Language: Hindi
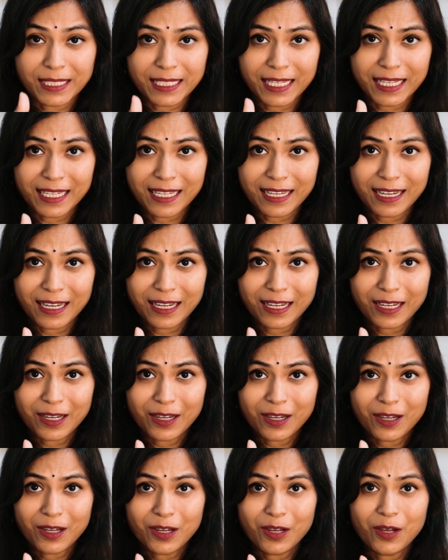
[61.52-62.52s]
जाएगा
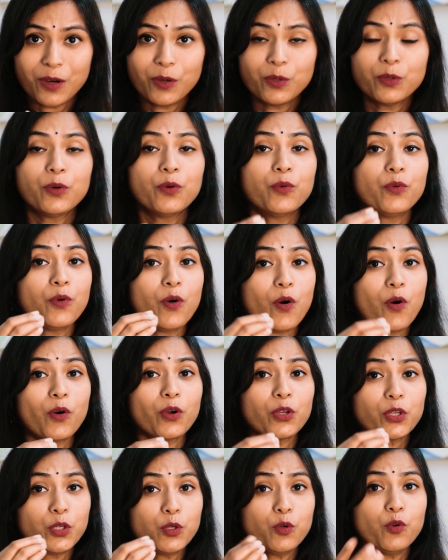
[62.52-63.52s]

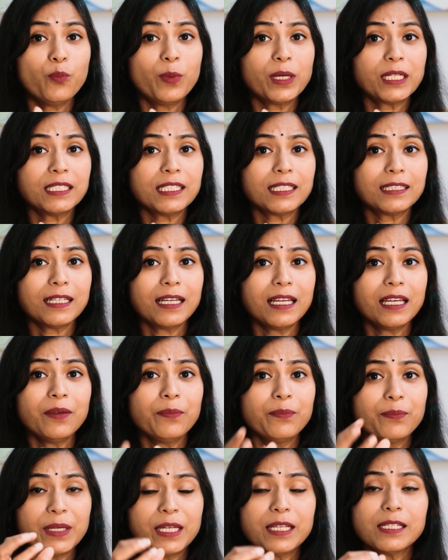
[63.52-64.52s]
क्यों बढ़ जाता है
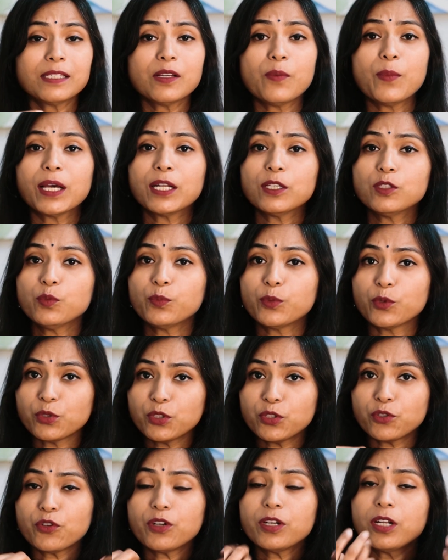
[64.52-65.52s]
बिकॉज हमारा जो
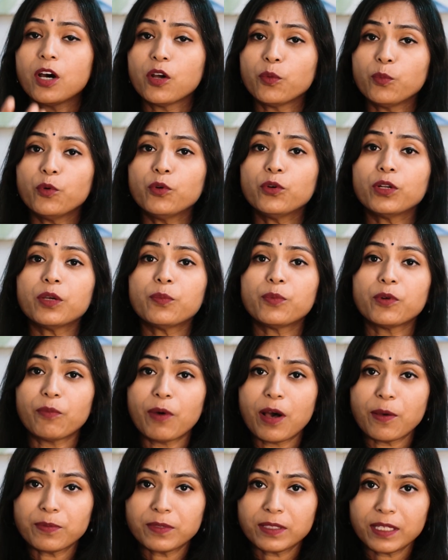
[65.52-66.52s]
प्रोजेस्ट्रॉन हार्मोन के
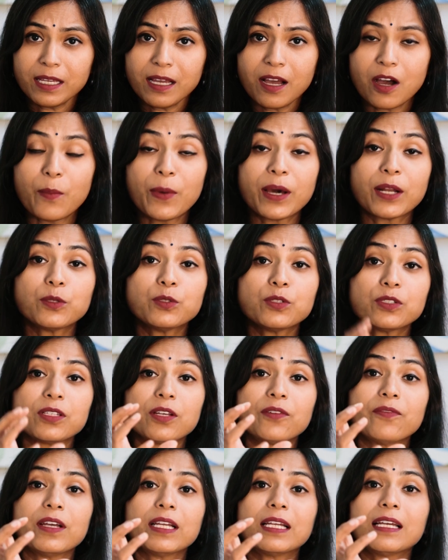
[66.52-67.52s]
प्रभाव से हमारा जो
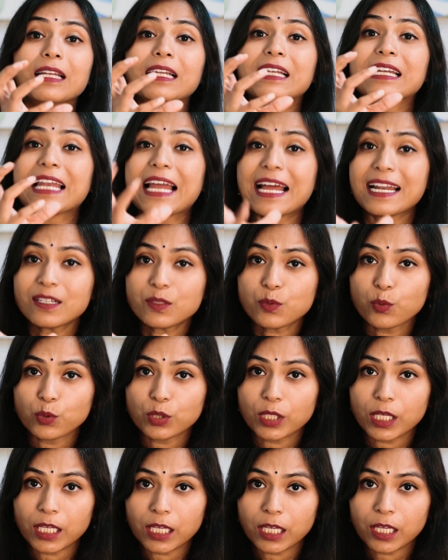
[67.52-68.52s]
सर्वाइकल ग्लैंड्स
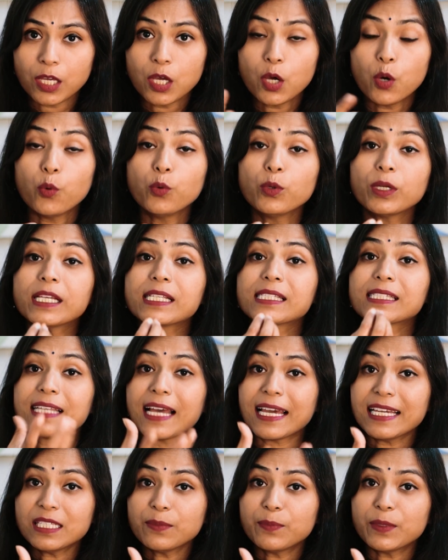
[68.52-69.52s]
होते हैं उनके
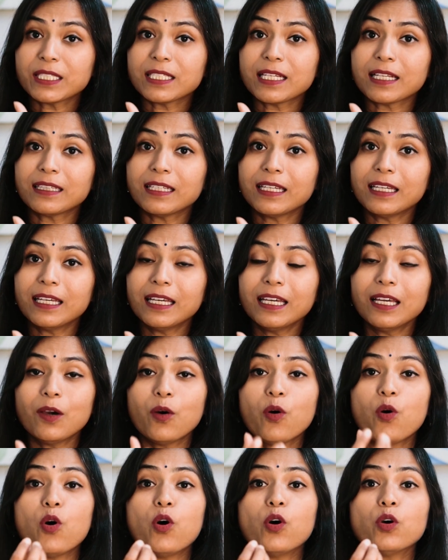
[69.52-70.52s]
साइज बढ़ जाते हैं
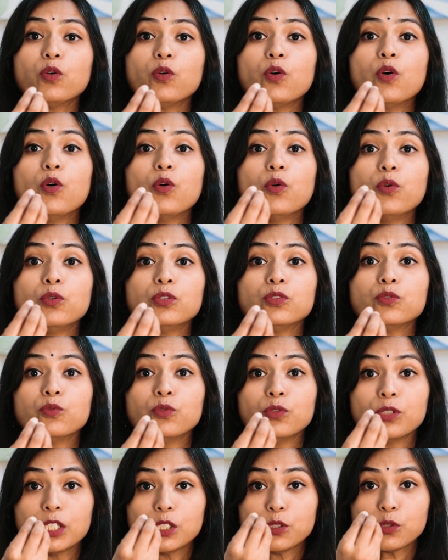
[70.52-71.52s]
और उन
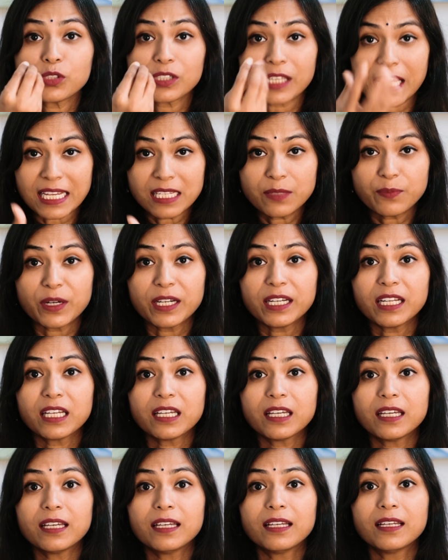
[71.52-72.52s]
उनके जो साइज बढ़ने
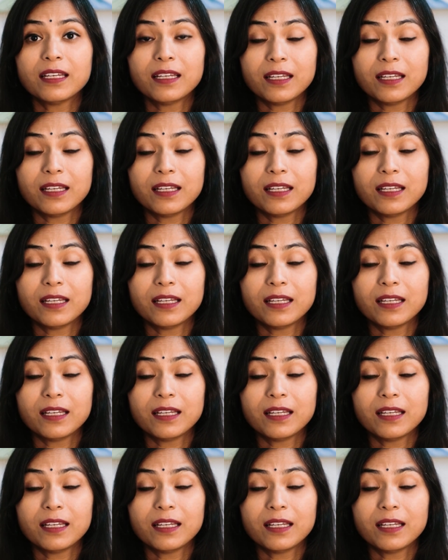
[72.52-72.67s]
के